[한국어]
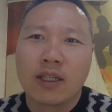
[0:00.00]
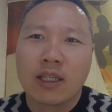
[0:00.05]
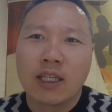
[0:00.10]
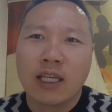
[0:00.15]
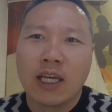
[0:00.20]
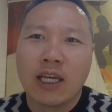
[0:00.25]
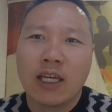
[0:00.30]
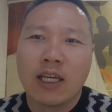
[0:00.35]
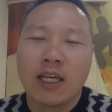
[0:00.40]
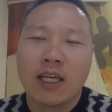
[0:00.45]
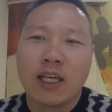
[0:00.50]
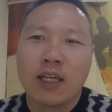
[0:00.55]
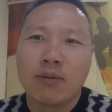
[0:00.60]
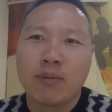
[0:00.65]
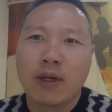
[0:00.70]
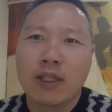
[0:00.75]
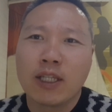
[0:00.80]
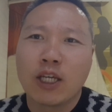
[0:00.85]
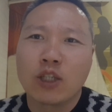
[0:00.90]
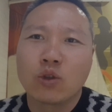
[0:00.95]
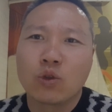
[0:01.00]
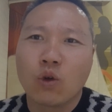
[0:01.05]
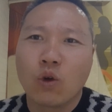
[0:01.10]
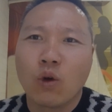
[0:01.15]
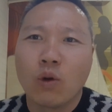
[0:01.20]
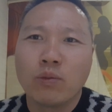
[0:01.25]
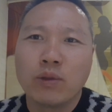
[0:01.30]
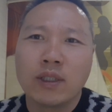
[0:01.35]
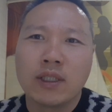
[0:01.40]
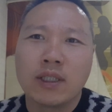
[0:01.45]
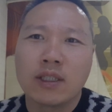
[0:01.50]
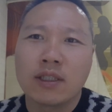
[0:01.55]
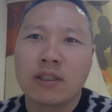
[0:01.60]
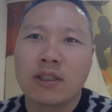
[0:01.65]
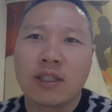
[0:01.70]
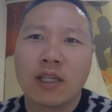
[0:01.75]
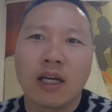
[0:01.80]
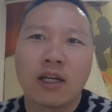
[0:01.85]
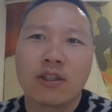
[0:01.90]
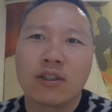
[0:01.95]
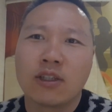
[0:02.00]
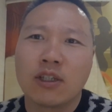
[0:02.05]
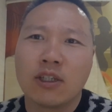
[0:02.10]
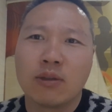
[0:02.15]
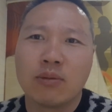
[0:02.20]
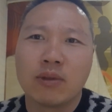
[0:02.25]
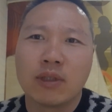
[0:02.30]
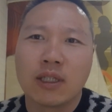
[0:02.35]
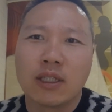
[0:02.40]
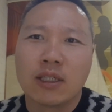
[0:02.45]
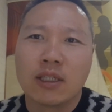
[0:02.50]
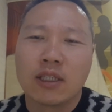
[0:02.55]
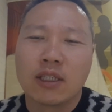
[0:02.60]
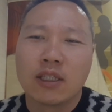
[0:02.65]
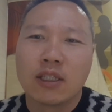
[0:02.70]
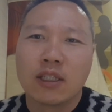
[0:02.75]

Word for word: 개마다 조금씩 성향은 틀립니다.